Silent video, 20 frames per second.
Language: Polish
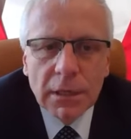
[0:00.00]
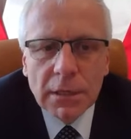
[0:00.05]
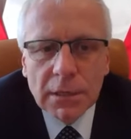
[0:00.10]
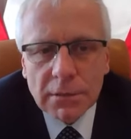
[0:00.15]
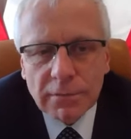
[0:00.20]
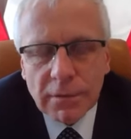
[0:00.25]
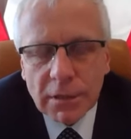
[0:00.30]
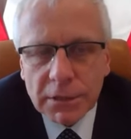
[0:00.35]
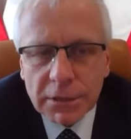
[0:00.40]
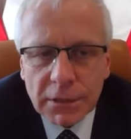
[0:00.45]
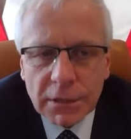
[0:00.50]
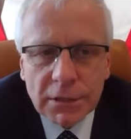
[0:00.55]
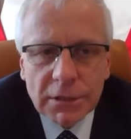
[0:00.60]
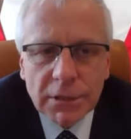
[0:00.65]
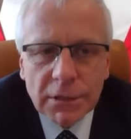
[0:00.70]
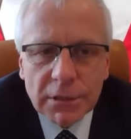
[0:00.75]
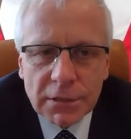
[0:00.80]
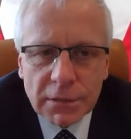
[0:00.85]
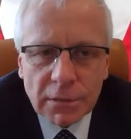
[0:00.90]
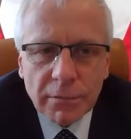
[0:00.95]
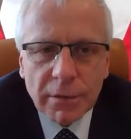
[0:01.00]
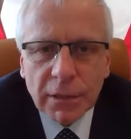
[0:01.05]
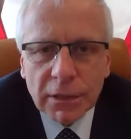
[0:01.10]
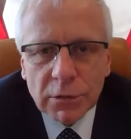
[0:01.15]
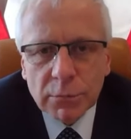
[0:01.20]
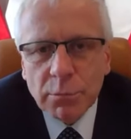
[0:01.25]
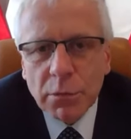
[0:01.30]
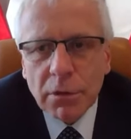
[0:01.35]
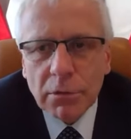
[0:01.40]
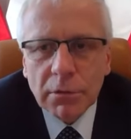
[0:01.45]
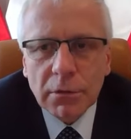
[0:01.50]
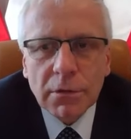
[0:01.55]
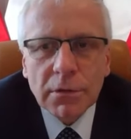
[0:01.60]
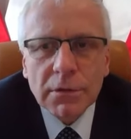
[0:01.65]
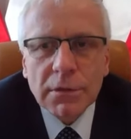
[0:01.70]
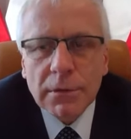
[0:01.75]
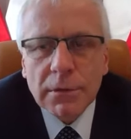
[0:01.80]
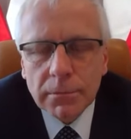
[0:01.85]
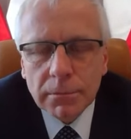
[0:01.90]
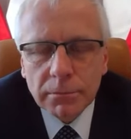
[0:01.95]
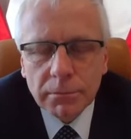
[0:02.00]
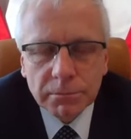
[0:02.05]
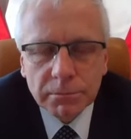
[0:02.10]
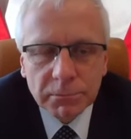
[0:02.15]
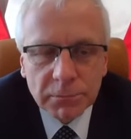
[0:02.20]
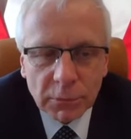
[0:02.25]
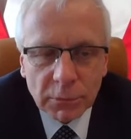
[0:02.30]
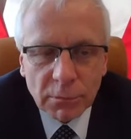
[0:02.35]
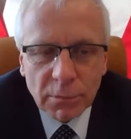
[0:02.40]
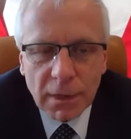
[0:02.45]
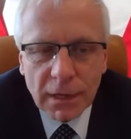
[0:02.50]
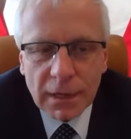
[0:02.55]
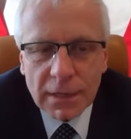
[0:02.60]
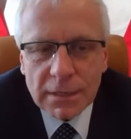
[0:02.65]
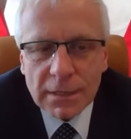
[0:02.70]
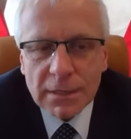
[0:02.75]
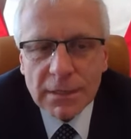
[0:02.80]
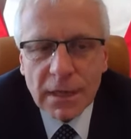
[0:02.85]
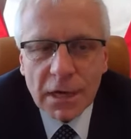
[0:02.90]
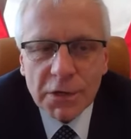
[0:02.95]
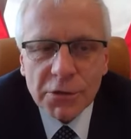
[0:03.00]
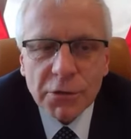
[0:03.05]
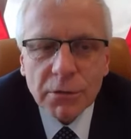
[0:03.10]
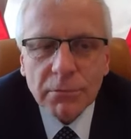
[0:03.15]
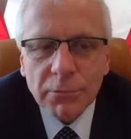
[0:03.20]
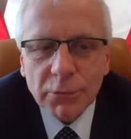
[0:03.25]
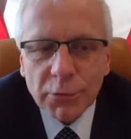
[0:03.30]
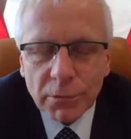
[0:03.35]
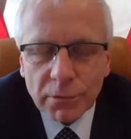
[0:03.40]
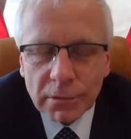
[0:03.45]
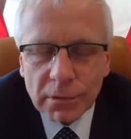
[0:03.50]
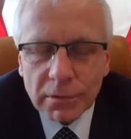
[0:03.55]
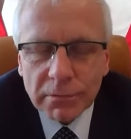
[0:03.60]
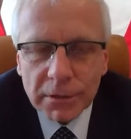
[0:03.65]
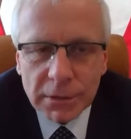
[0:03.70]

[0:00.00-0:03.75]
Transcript: zwłaszcza jeżeli są jakieś prognozy, które nas straszą trudną